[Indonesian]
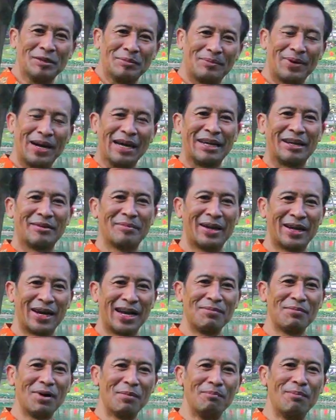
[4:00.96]

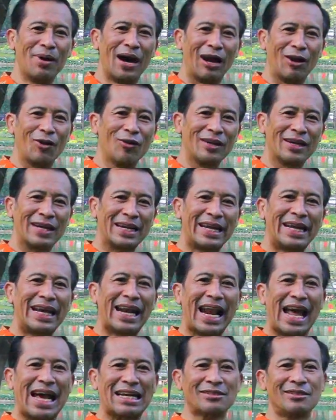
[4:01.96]
bagaimana membangun
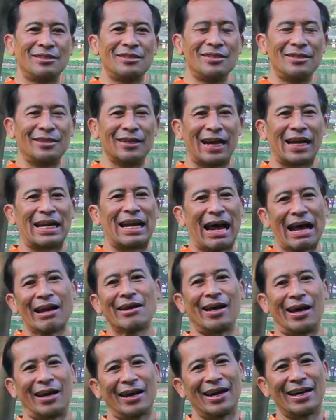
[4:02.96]
relasi dengan
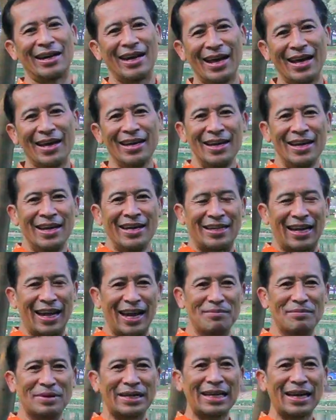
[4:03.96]
anak. Karena
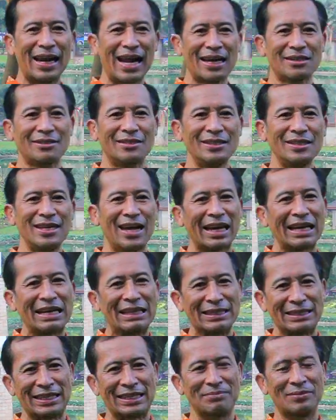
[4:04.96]
dalam relasi yang
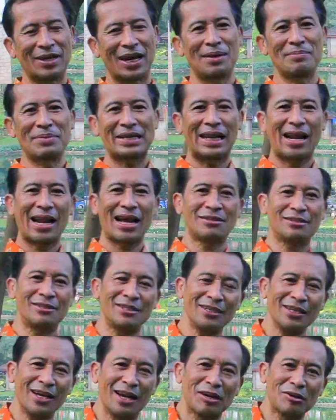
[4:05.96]
intim, dalam
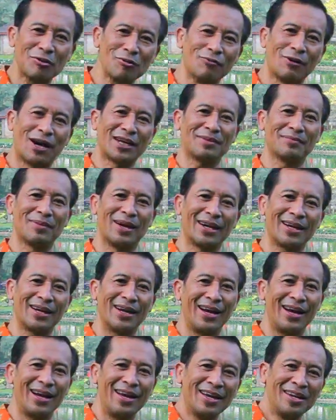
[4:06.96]
relasi yang kuat,
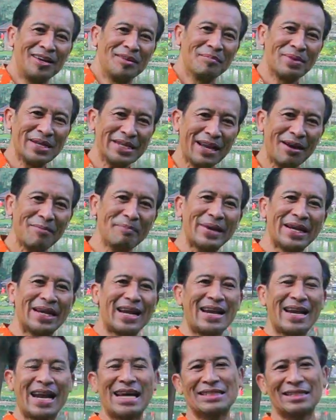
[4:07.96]
maka
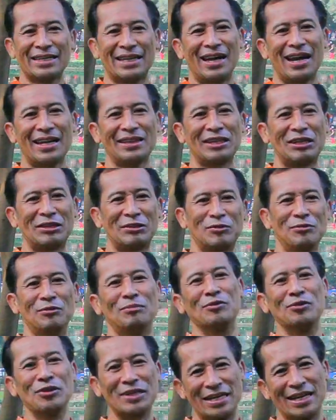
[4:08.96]
menyampaikan nasihat itu
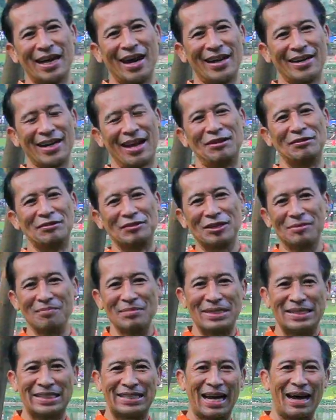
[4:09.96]
mudah. Nah, untuk
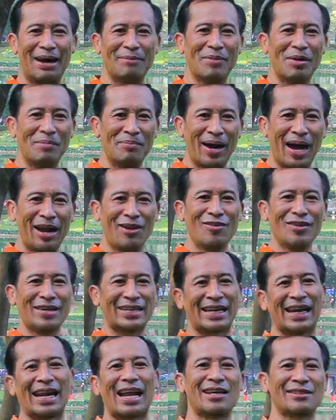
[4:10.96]
membangun
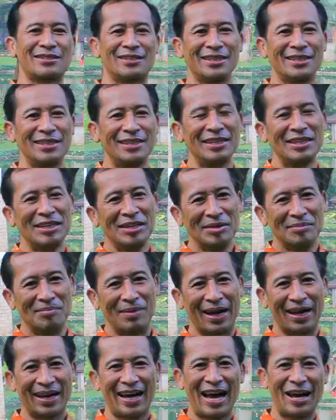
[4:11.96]
relasi,
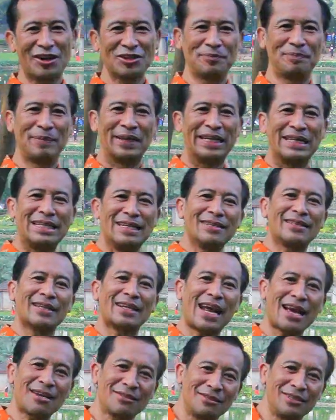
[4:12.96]
maka harus
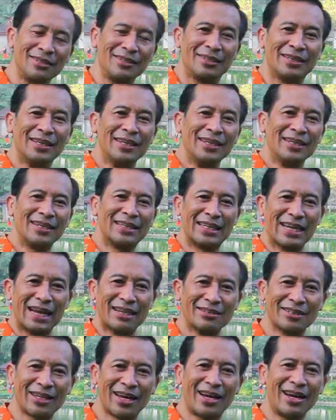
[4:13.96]
berinteraksi
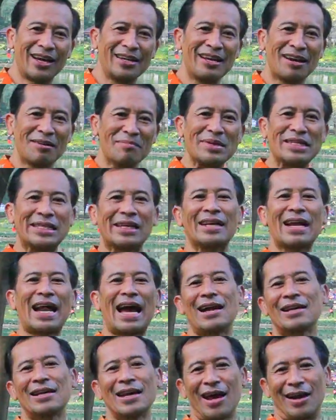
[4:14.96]
dengan cara yang
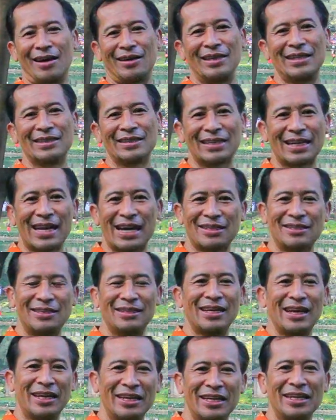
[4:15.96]
menyenangkan.
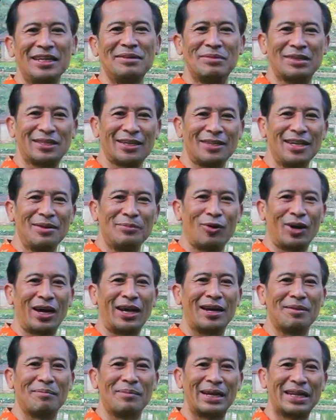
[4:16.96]
Interaksinya ini misalnya
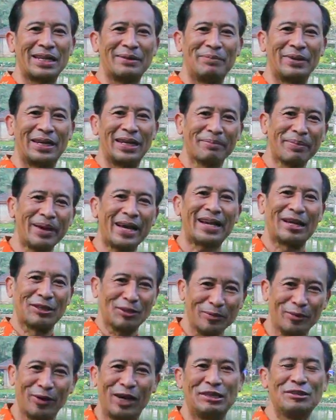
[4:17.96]
bukan nemeni bikin PR
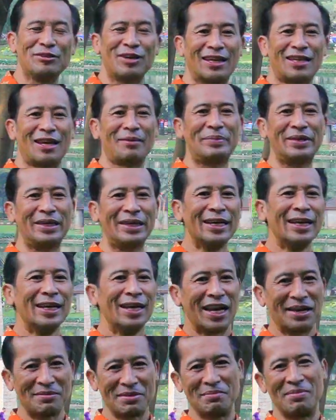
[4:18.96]
itu boleh juga, tapi
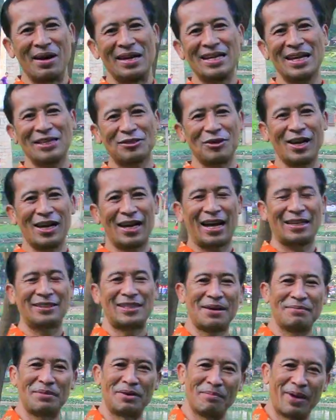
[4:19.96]
lebih banyak soal
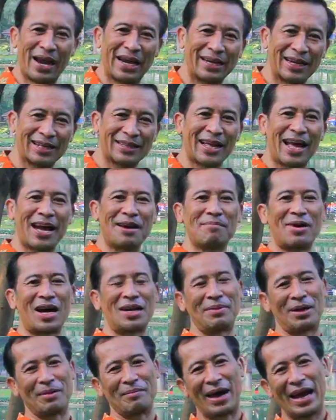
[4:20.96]
ngajak bermain ke
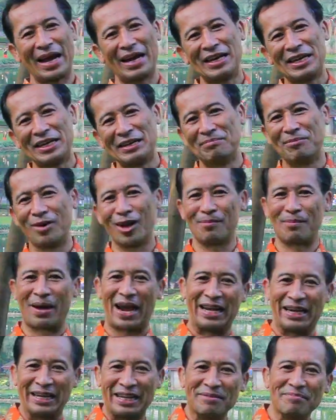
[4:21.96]
taman, bermain di mall,
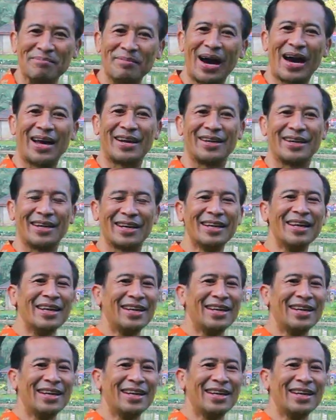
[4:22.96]
main game bareng,